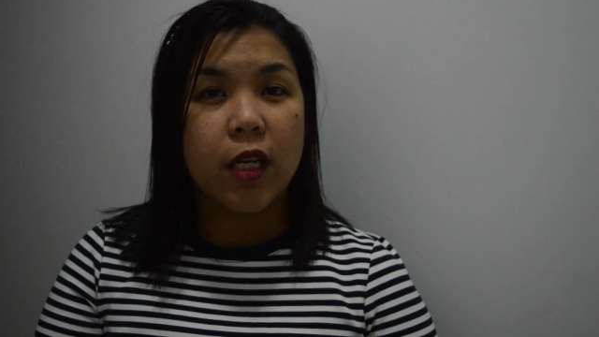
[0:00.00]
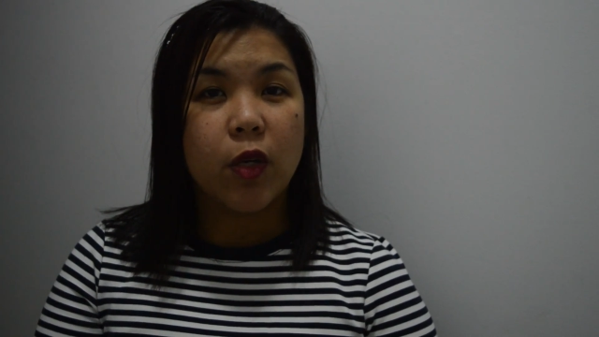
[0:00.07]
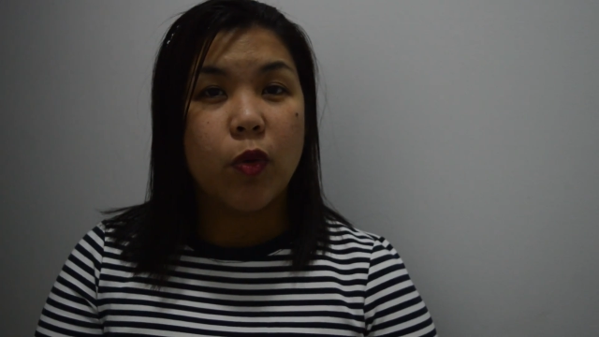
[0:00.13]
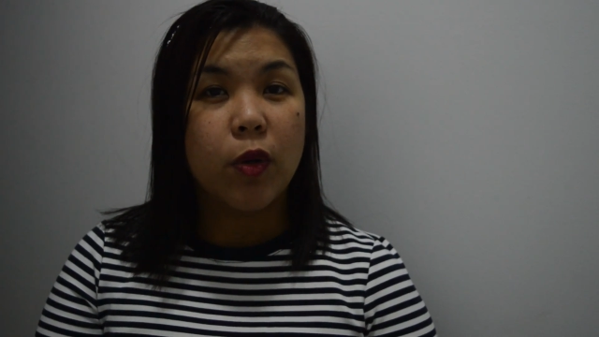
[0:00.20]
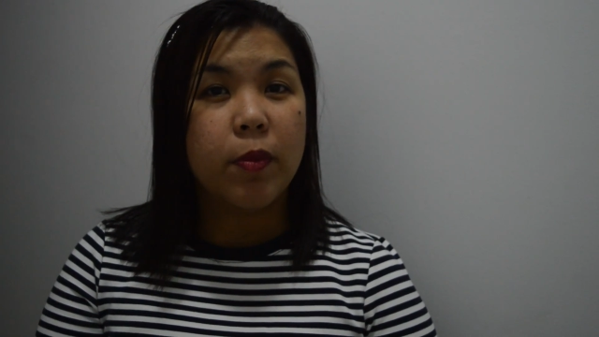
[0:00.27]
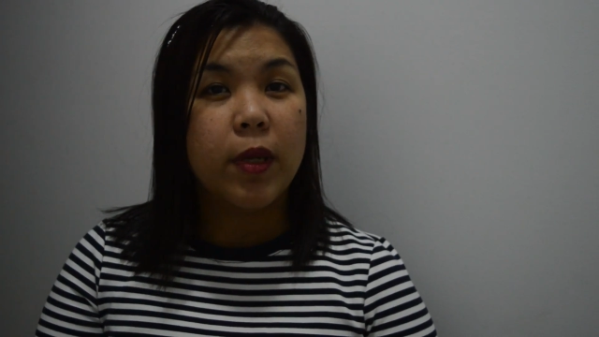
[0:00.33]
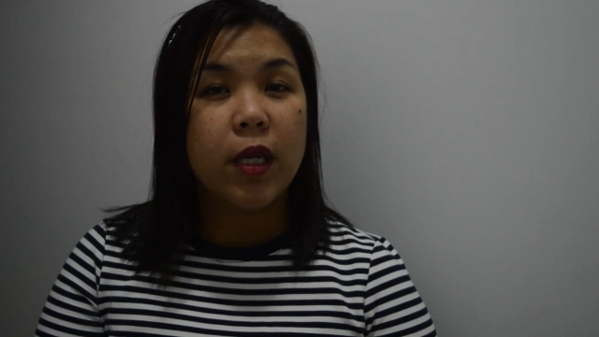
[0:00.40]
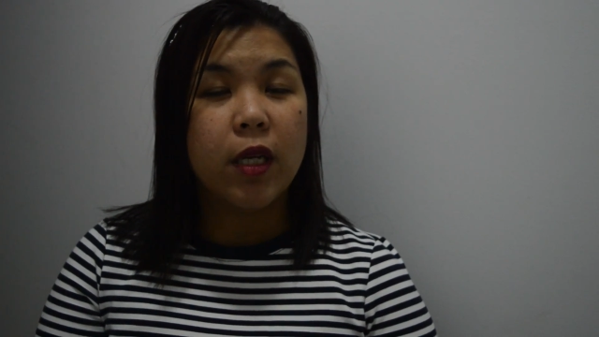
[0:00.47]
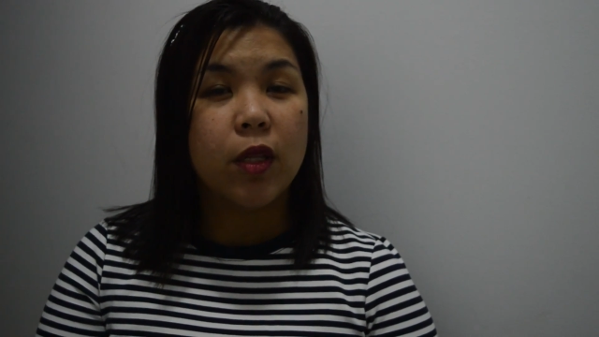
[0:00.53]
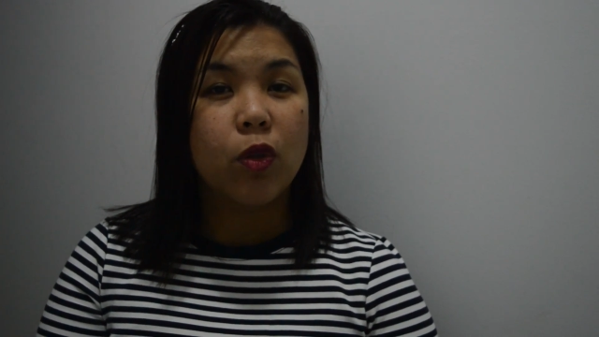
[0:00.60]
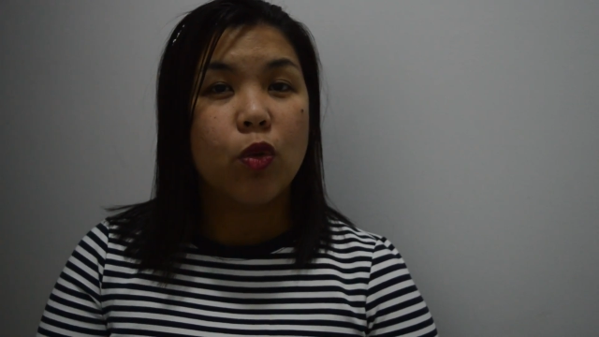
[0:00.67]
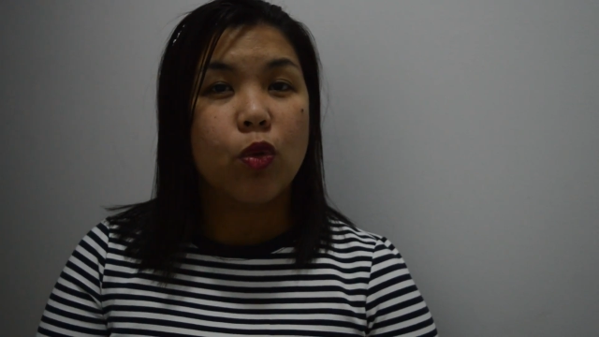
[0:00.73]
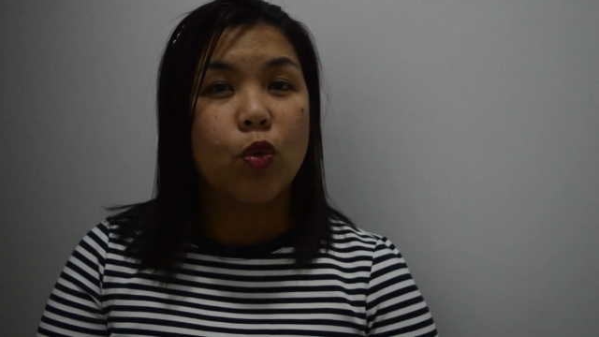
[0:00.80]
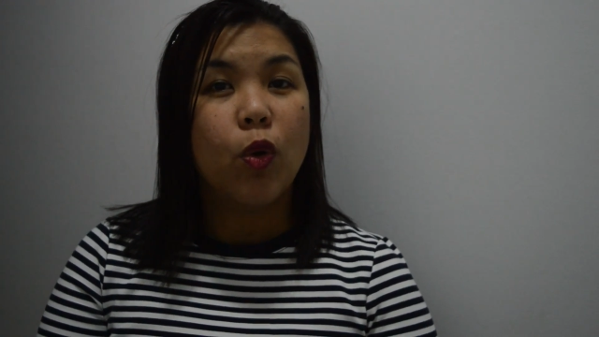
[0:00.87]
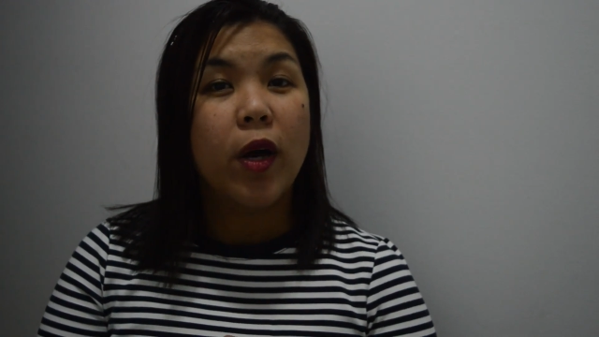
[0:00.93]
equivalent
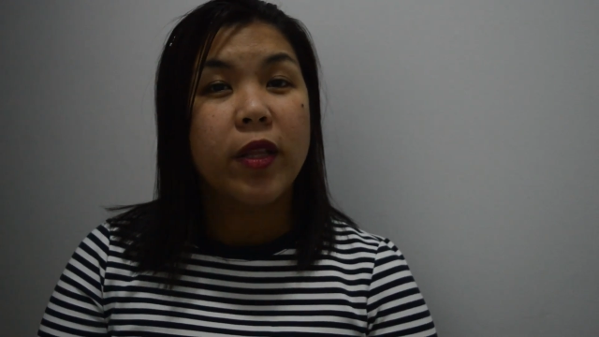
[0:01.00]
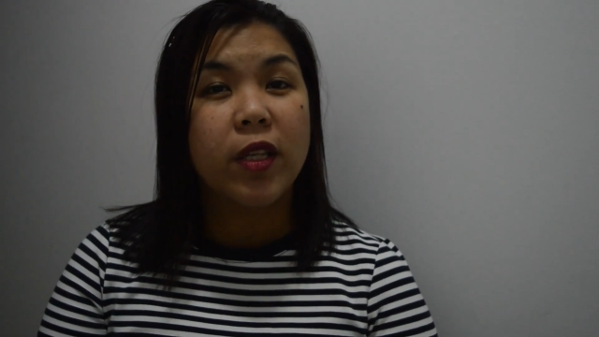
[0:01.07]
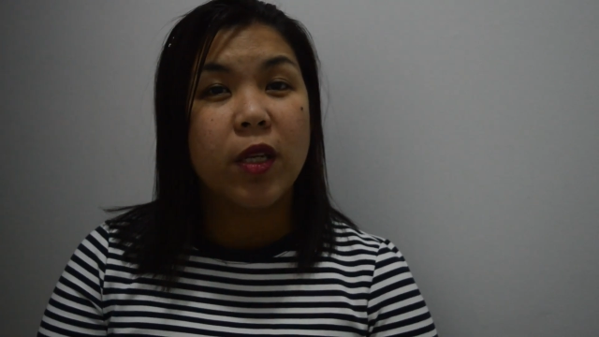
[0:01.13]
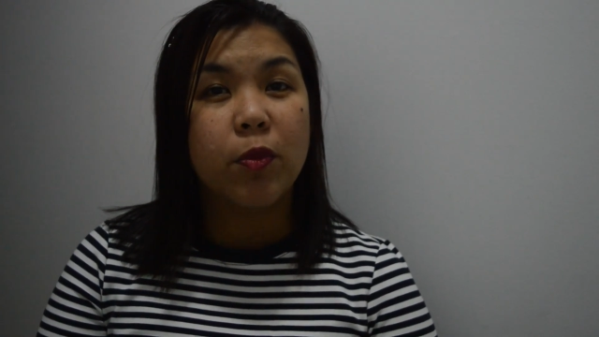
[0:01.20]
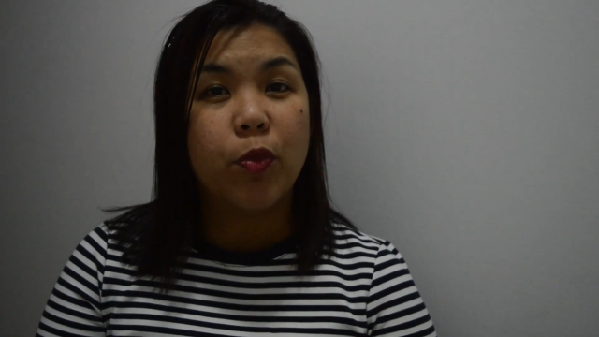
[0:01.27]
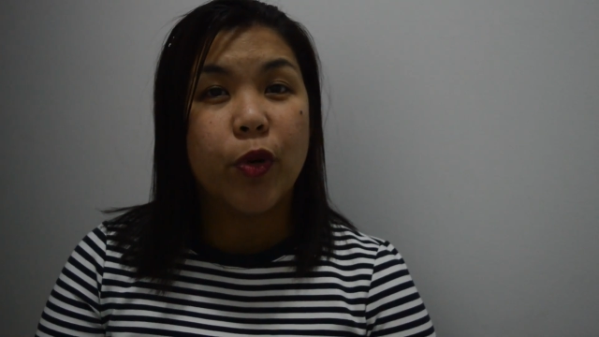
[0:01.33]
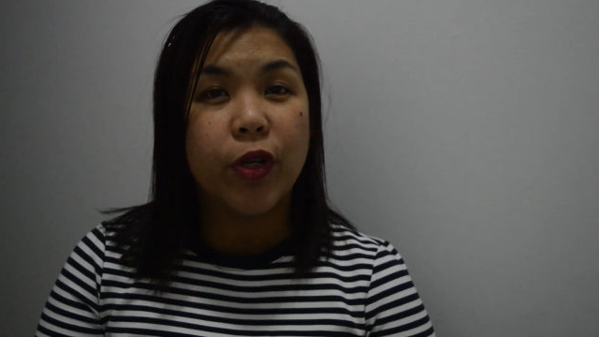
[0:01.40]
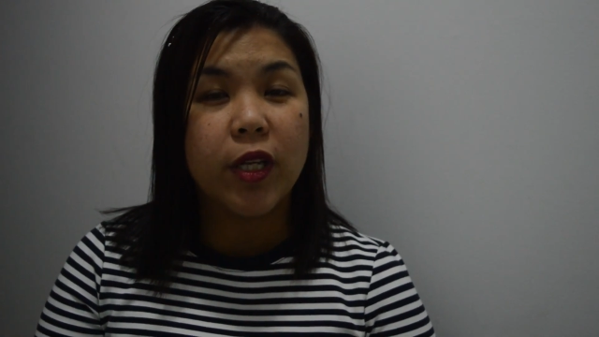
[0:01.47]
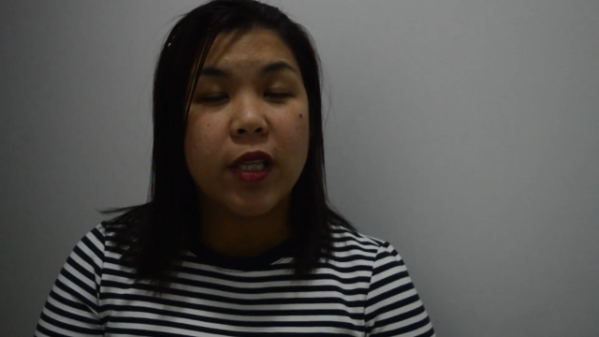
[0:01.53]
to 240,000